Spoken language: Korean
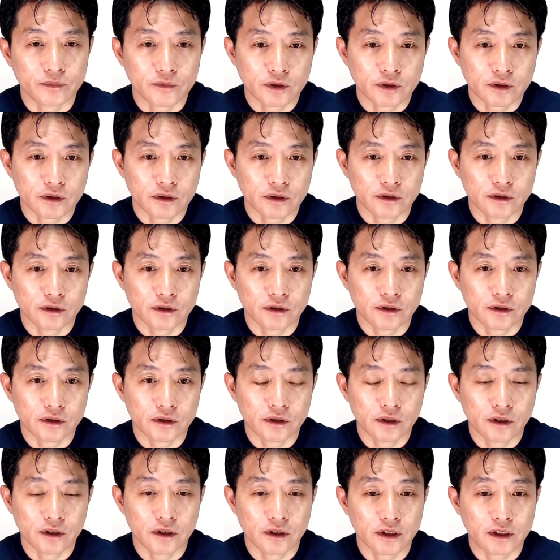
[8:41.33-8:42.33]
어,
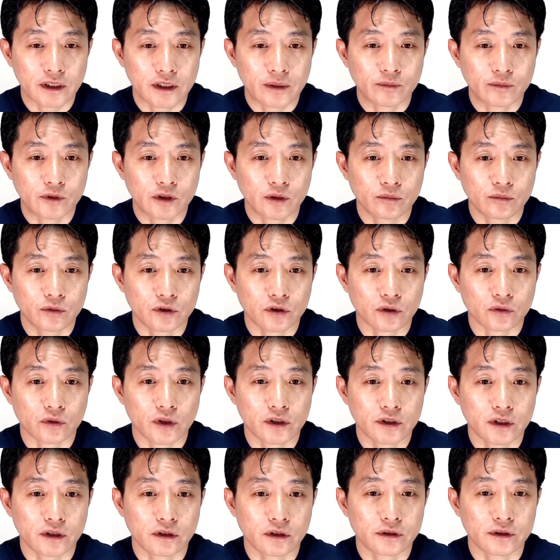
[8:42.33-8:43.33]
1년에 3,000불 정도
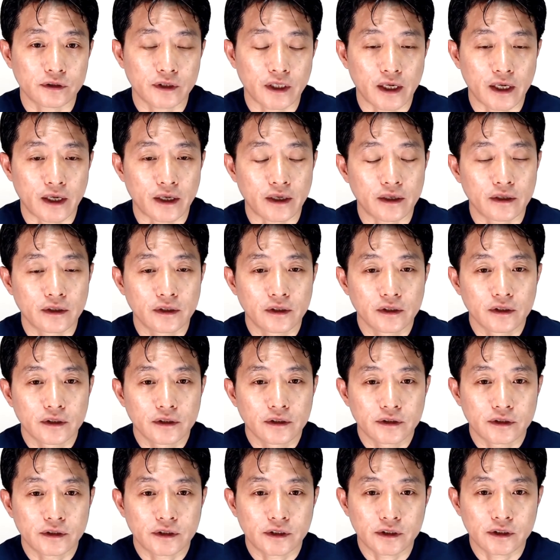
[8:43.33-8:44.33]
했었는데
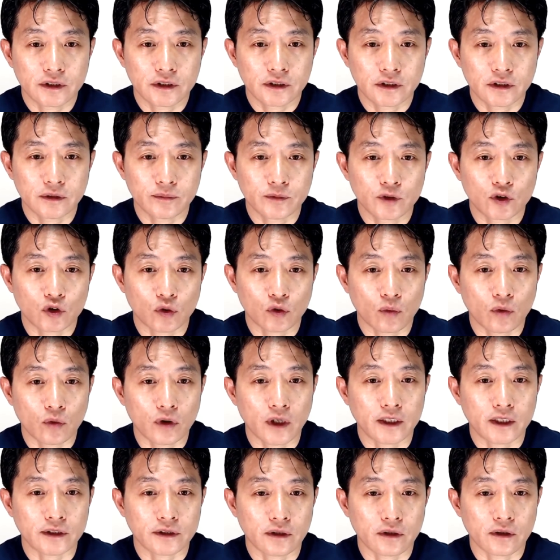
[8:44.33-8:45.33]
지금은 좀
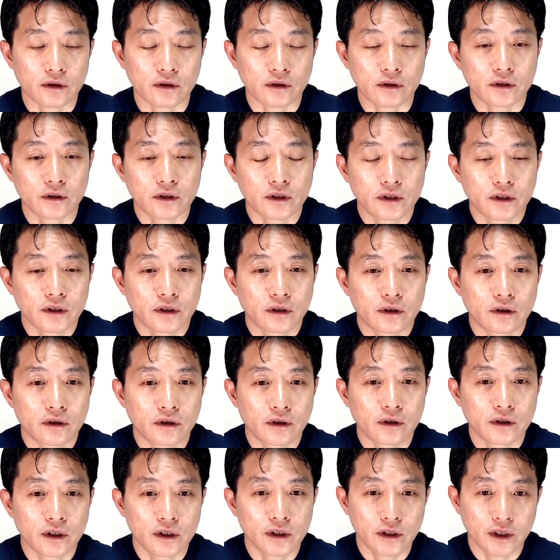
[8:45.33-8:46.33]
올라서
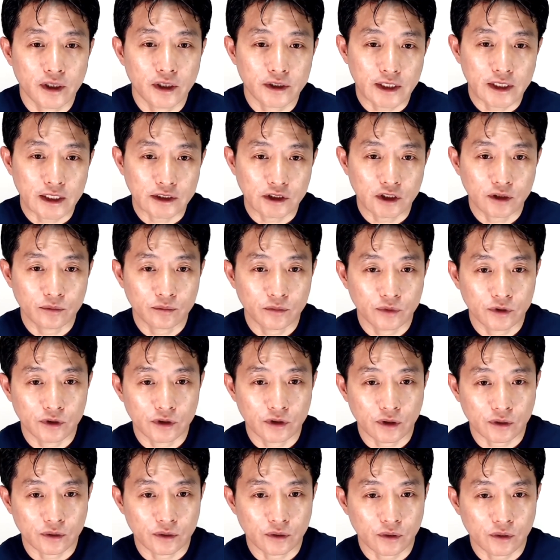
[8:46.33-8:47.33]
어, 1년에 4,000불
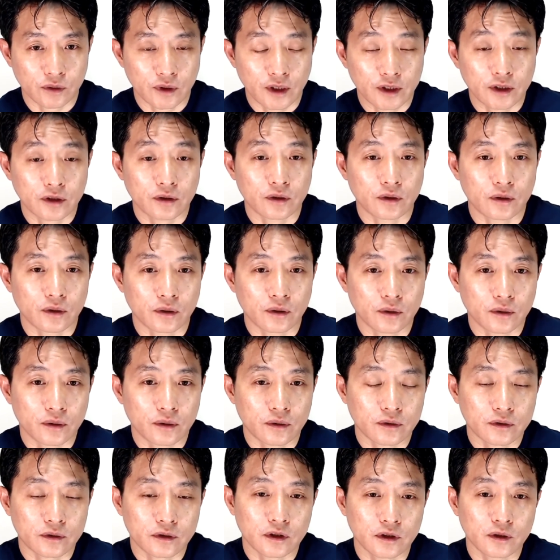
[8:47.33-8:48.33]
정도 하는 걸로
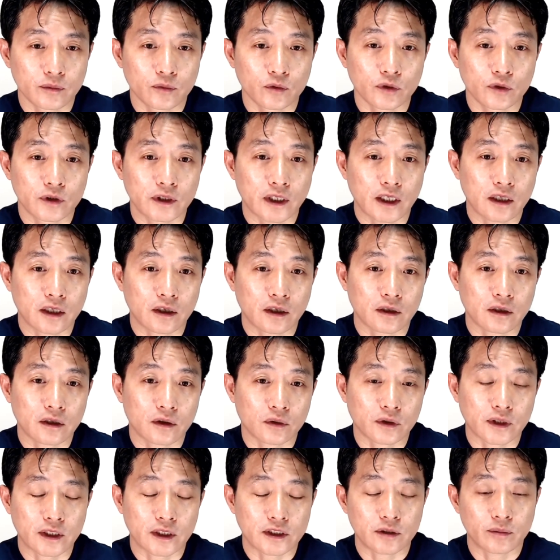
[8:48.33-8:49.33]
그럼
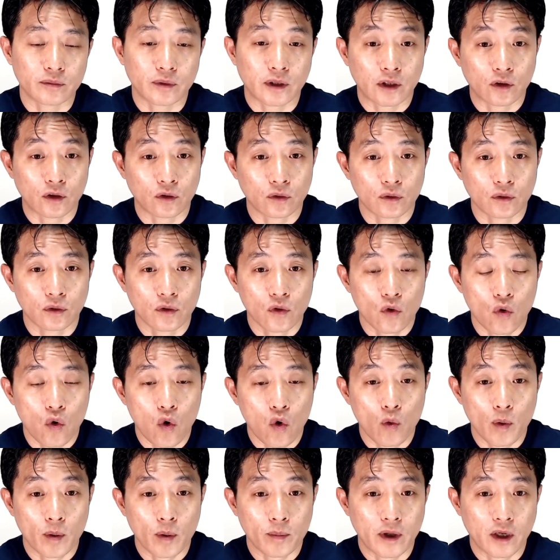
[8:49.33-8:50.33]
우리나라로 따지면 한
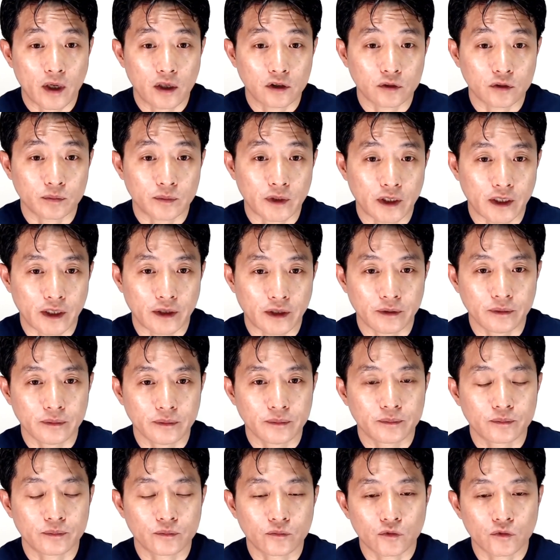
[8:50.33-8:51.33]
500만 원쯤 되네요.
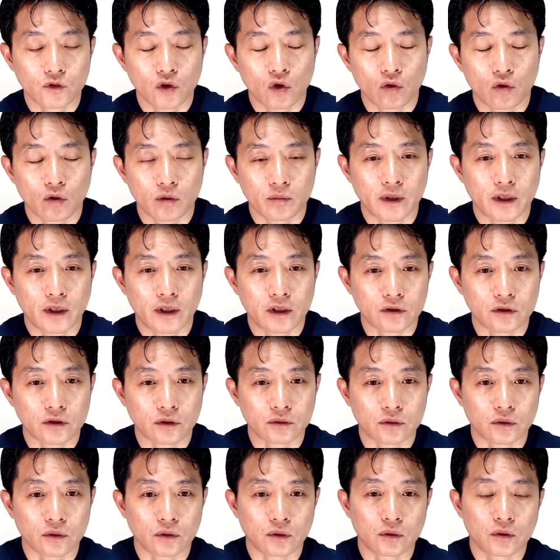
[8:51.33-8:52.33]
500만 원
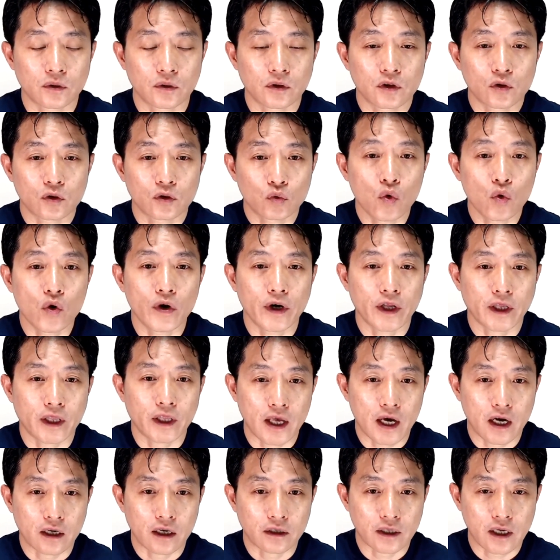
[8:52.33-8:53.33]
정도 9월에
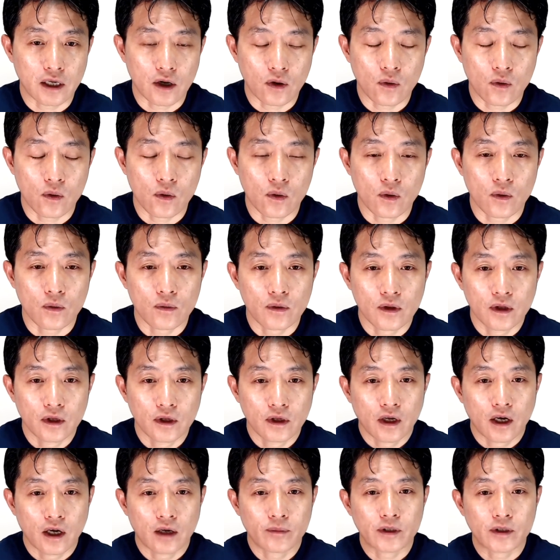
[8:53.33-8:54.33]
계약을 하고
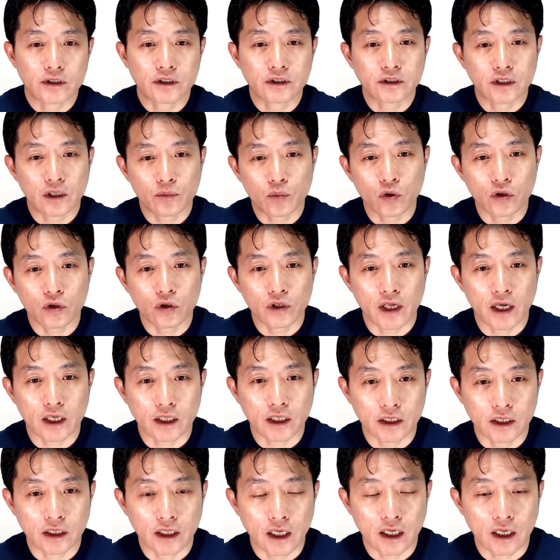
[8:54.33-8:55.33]
아마 싱가폴
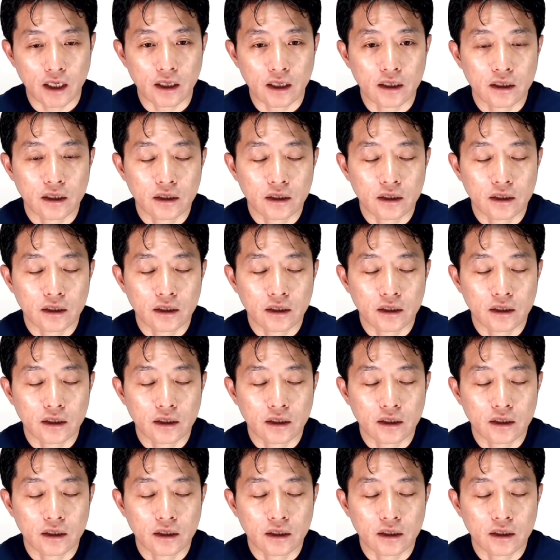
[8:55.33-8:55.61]
대학이나